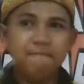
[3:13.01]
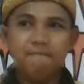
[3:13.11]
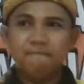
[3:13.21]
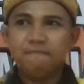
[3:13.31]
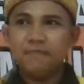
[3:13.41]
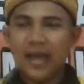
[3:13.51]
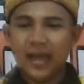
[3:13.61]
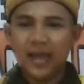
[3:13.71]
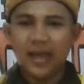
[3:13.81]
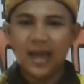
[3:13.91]
Sudah,
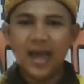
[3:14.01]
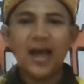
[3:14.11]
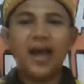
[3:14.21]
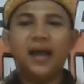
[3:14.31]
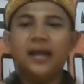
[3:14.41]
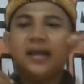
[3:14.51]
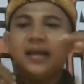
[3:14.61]
Pak. Nah,